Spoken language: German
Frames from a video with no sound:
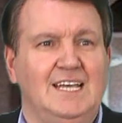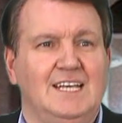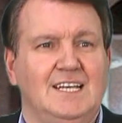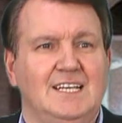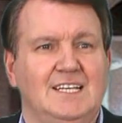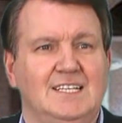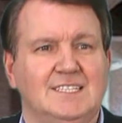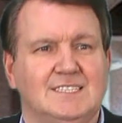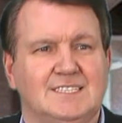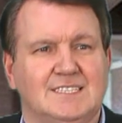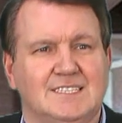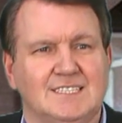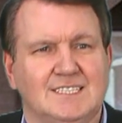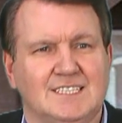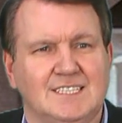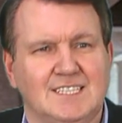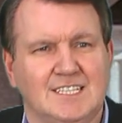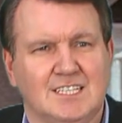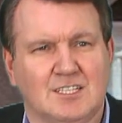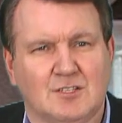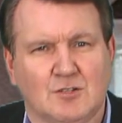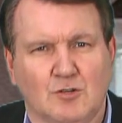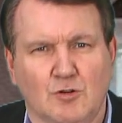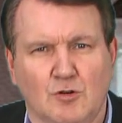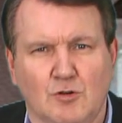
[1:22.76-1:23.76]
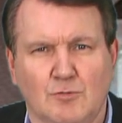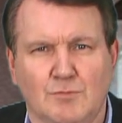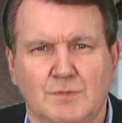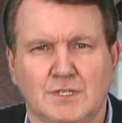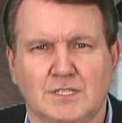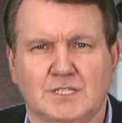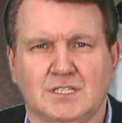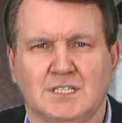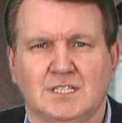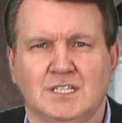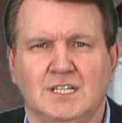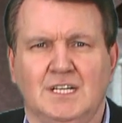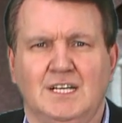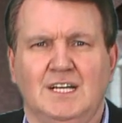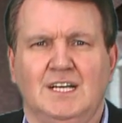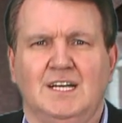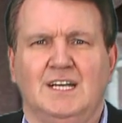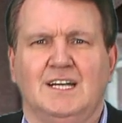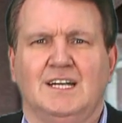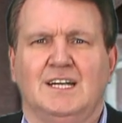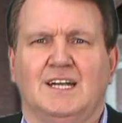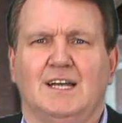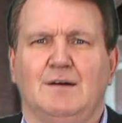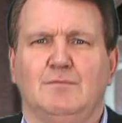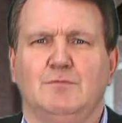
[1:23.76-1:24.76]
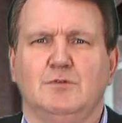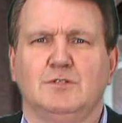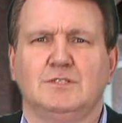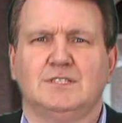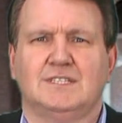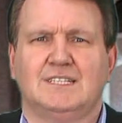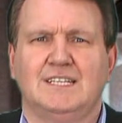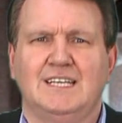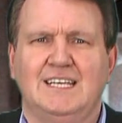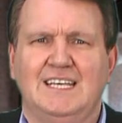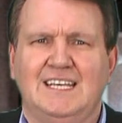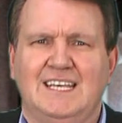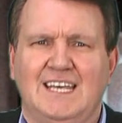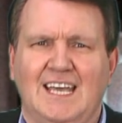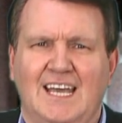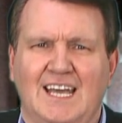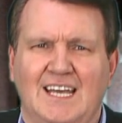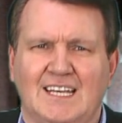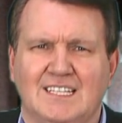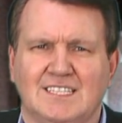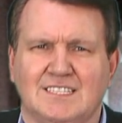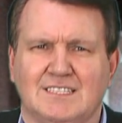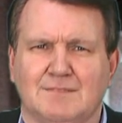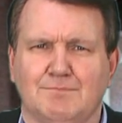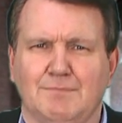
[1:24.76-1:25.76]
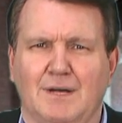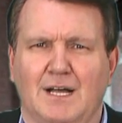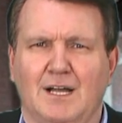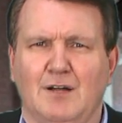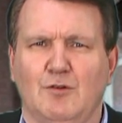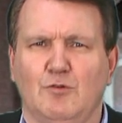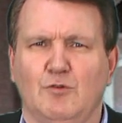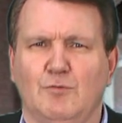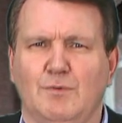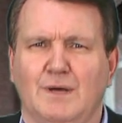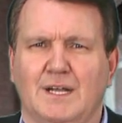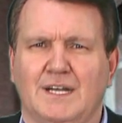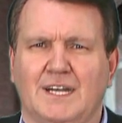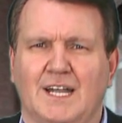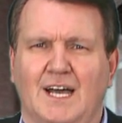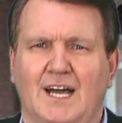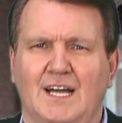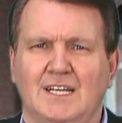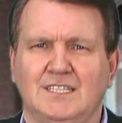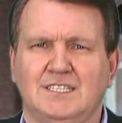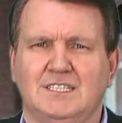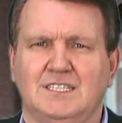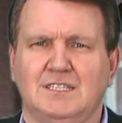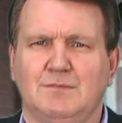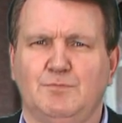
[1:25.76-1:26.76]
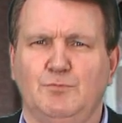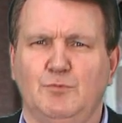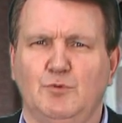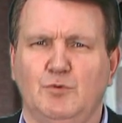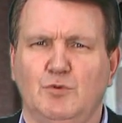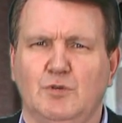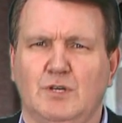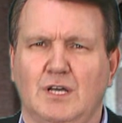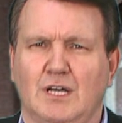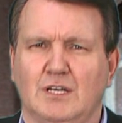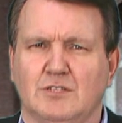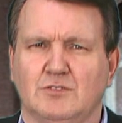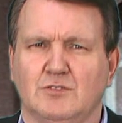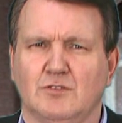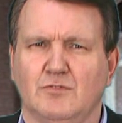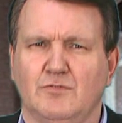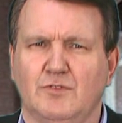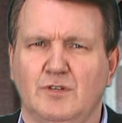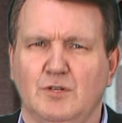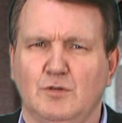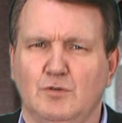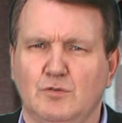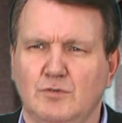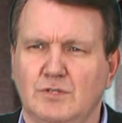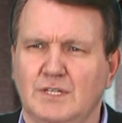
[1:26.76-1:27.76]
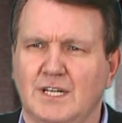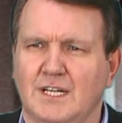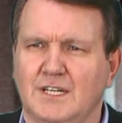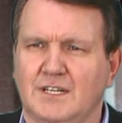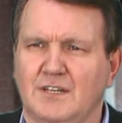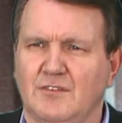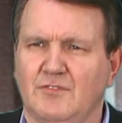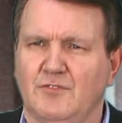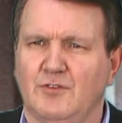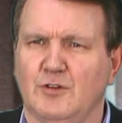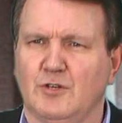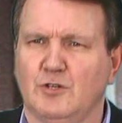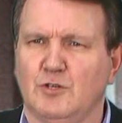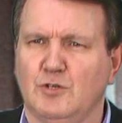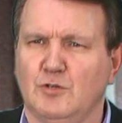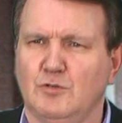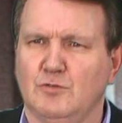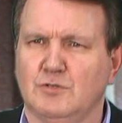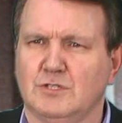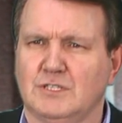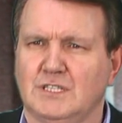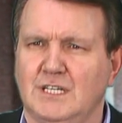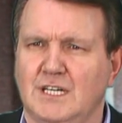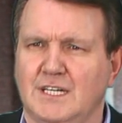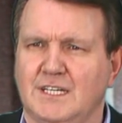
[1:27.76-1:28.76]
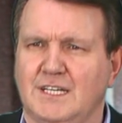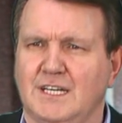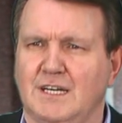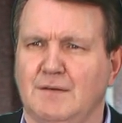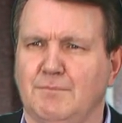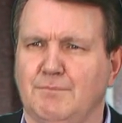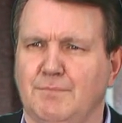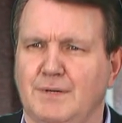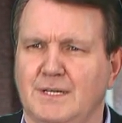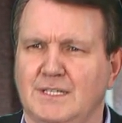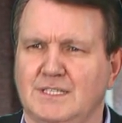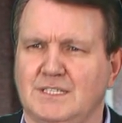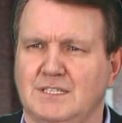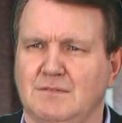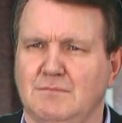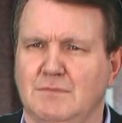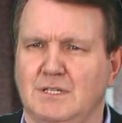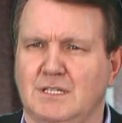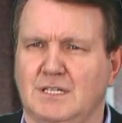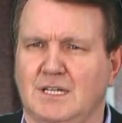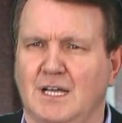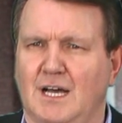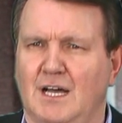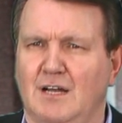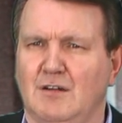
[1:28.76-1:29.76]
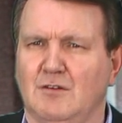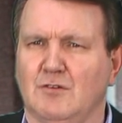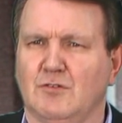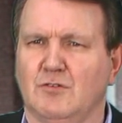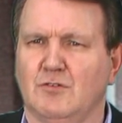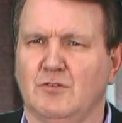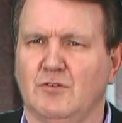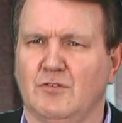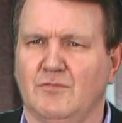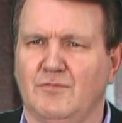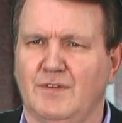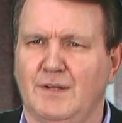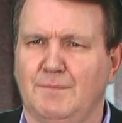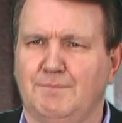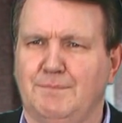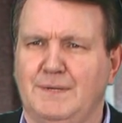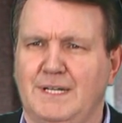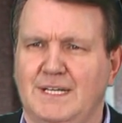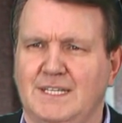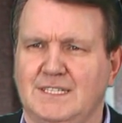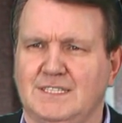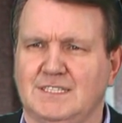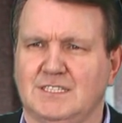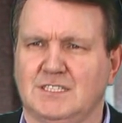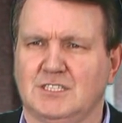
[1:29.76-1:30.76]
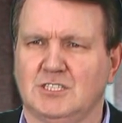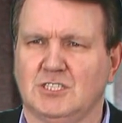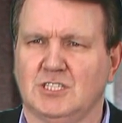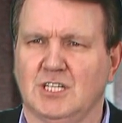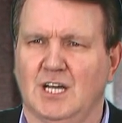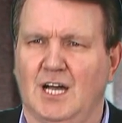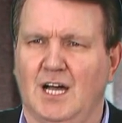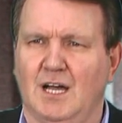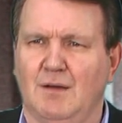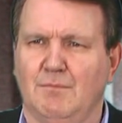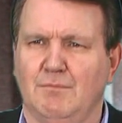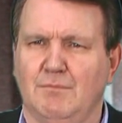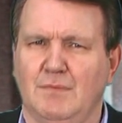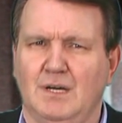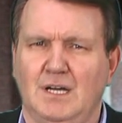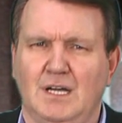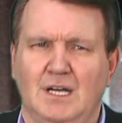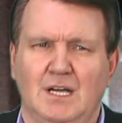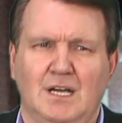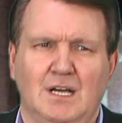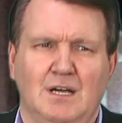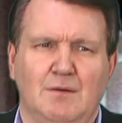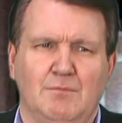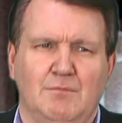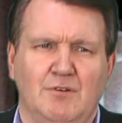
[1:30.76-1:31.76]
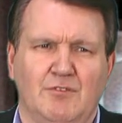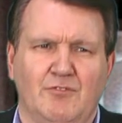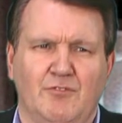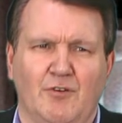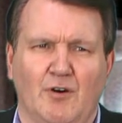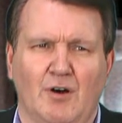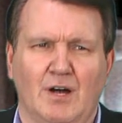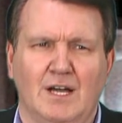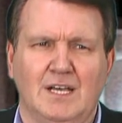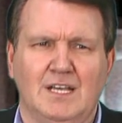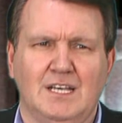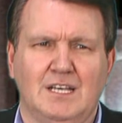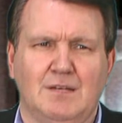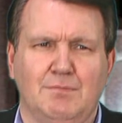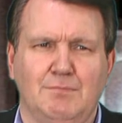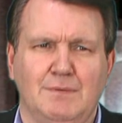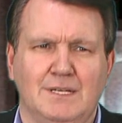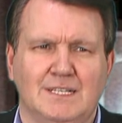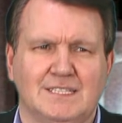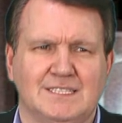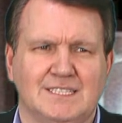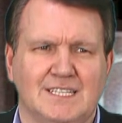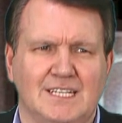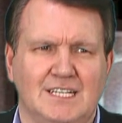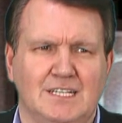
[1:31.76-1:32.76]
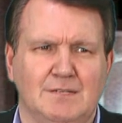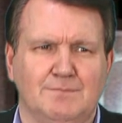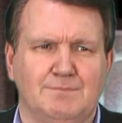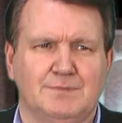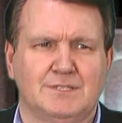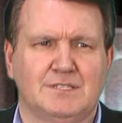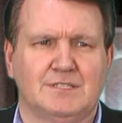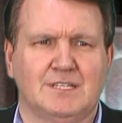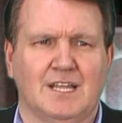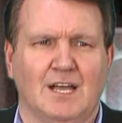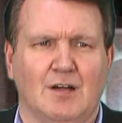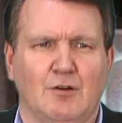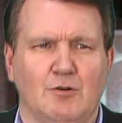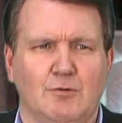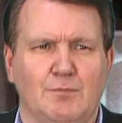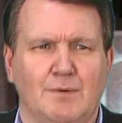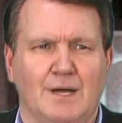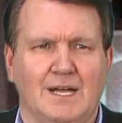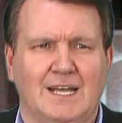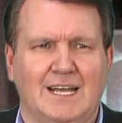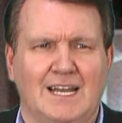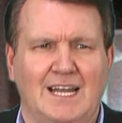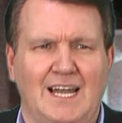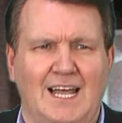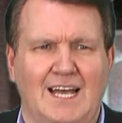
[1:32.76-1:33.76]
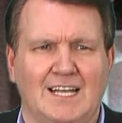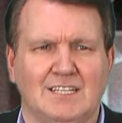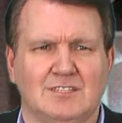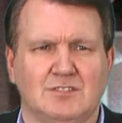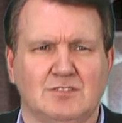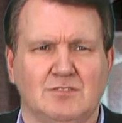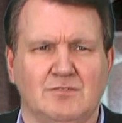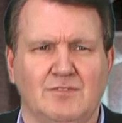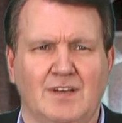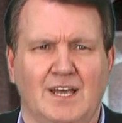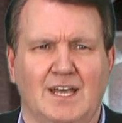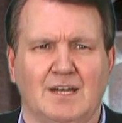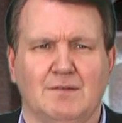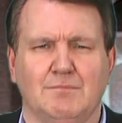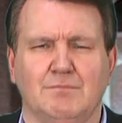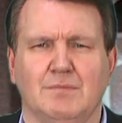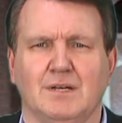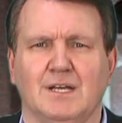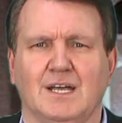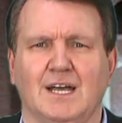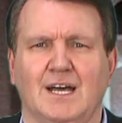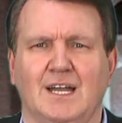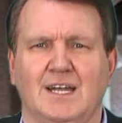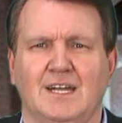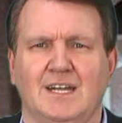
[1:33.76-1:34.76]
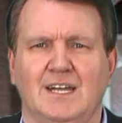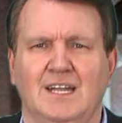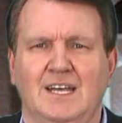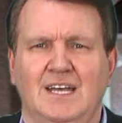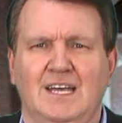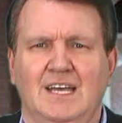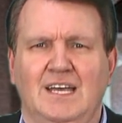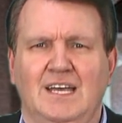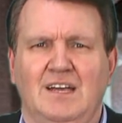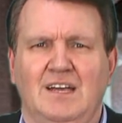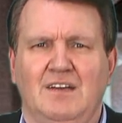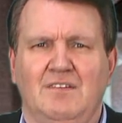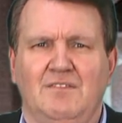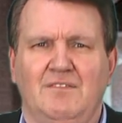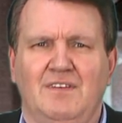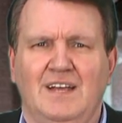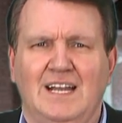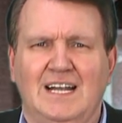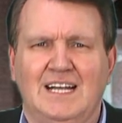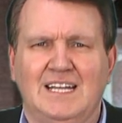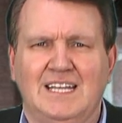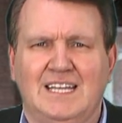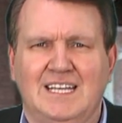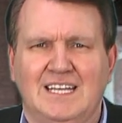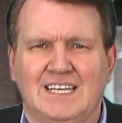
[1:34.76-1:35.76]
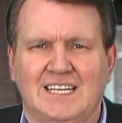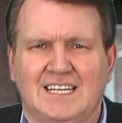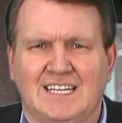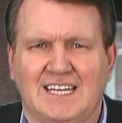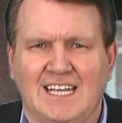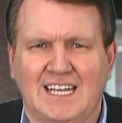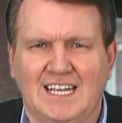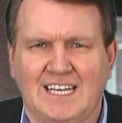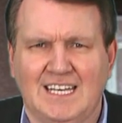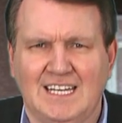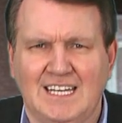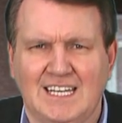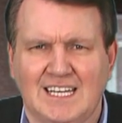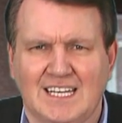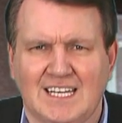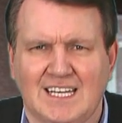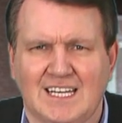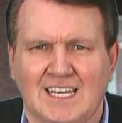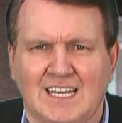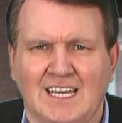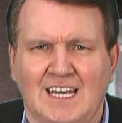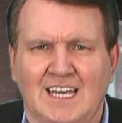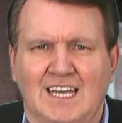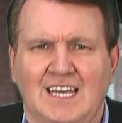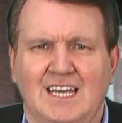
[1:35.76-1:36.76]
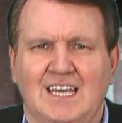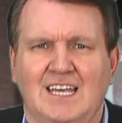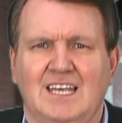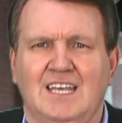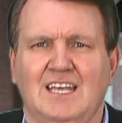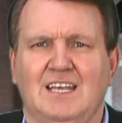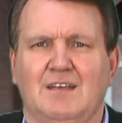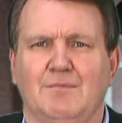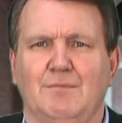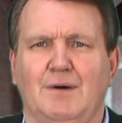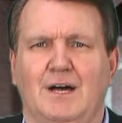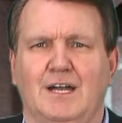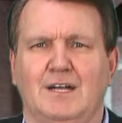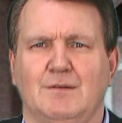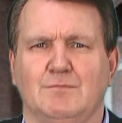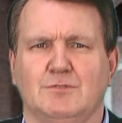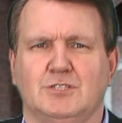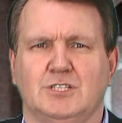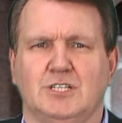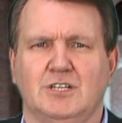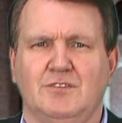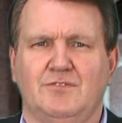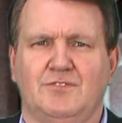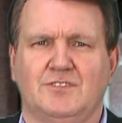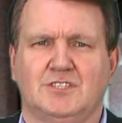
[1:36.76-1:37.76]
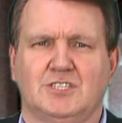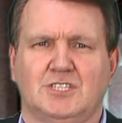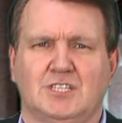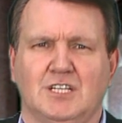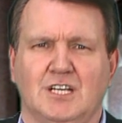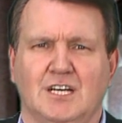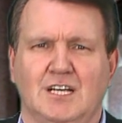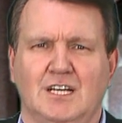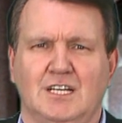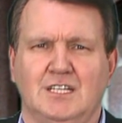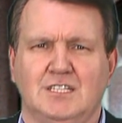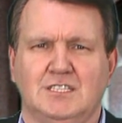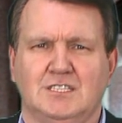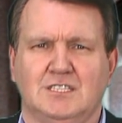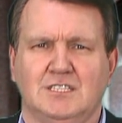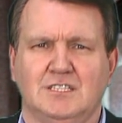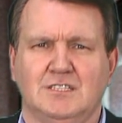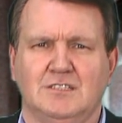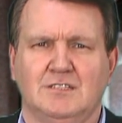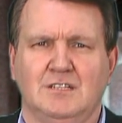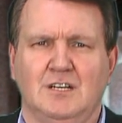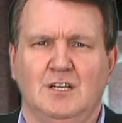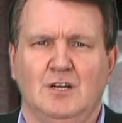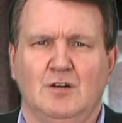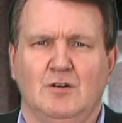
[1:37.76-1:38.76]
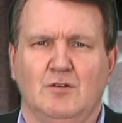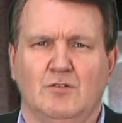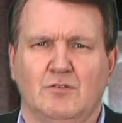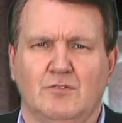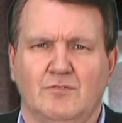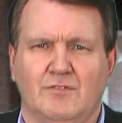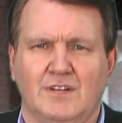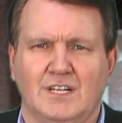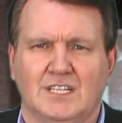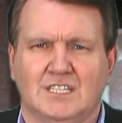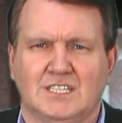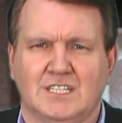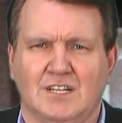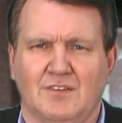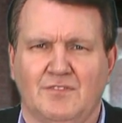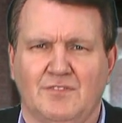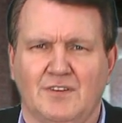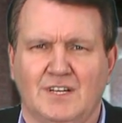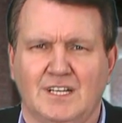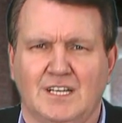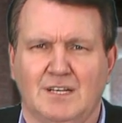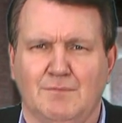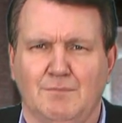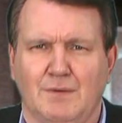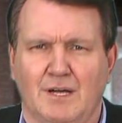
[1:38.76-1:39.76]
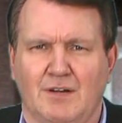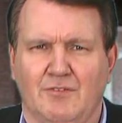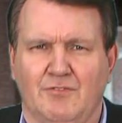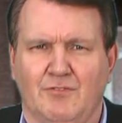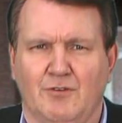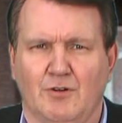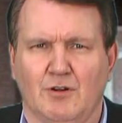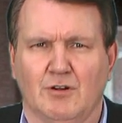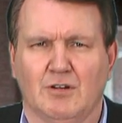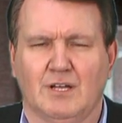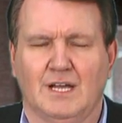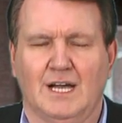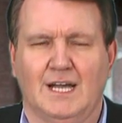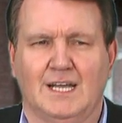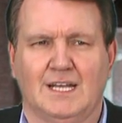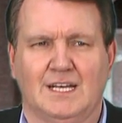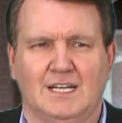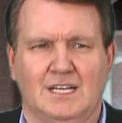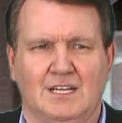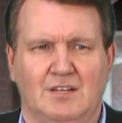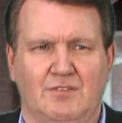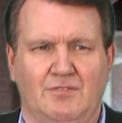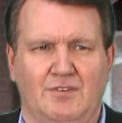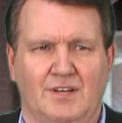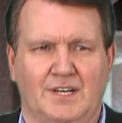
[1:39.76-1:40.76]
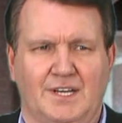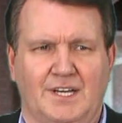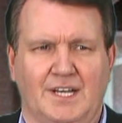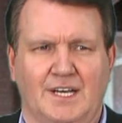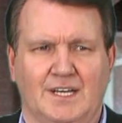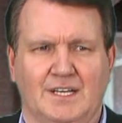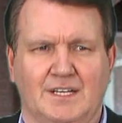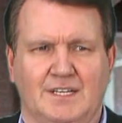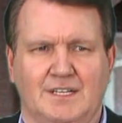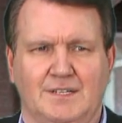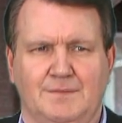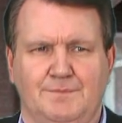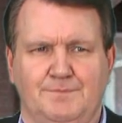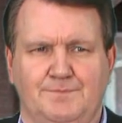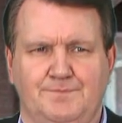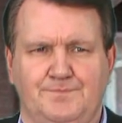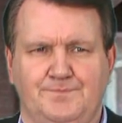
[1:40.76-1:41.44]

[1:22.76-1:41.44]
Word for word: Ist es nicht komisch, da musste ich erst mal über 30 Bücher sowie hunderte von Newslettern, Pressemitteilungen und Webtexten schreiben, bevor ich mir selbst darüber klar zu werden begann, welche Techniken ich meinem schriftstellerischen und wirtschaftlichen Erfolg eigentlich verdanke.